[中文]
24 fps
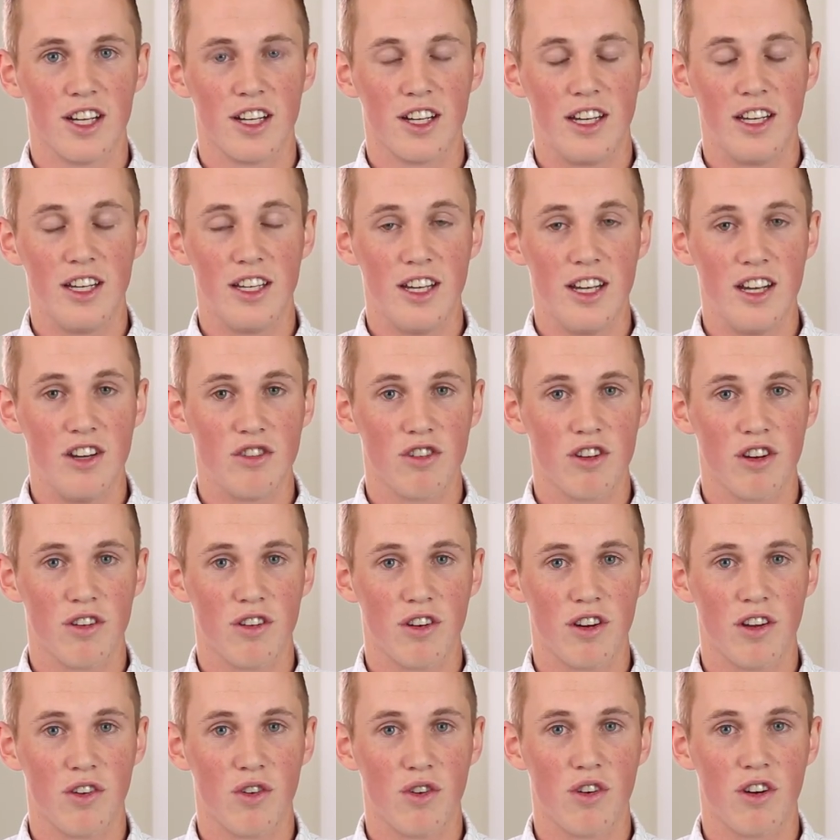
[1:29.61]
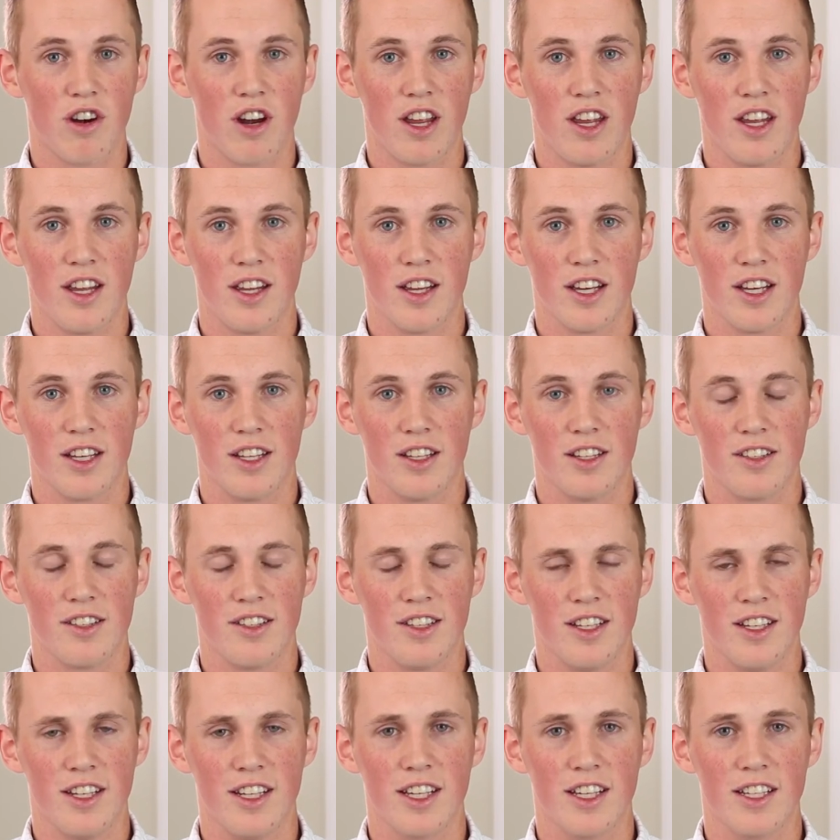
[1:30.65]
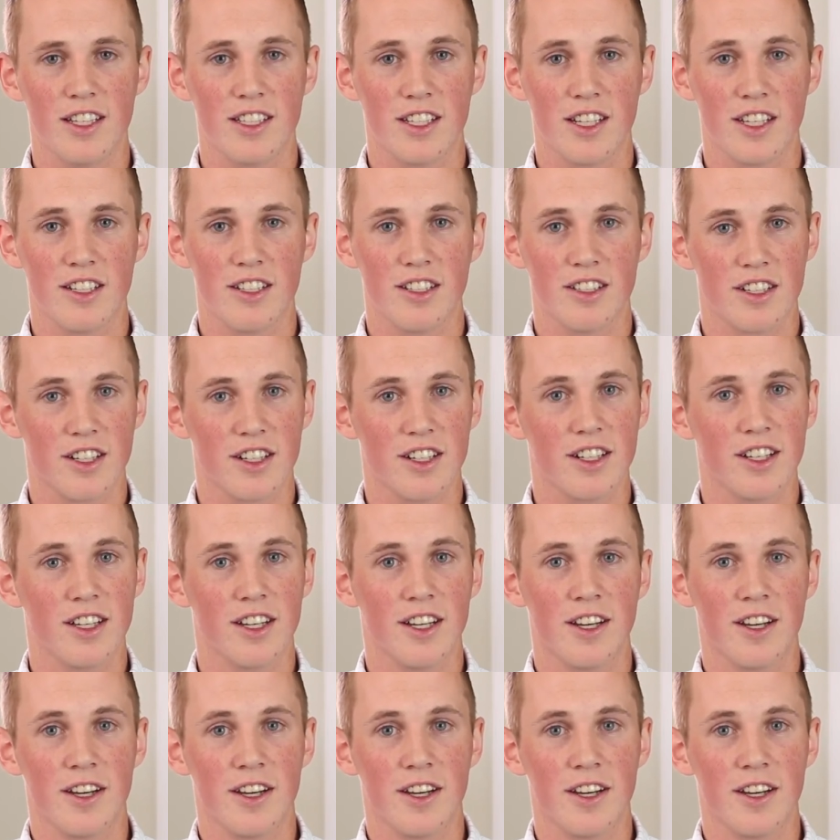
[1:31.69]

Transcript: 你的确会获得一个一个见证。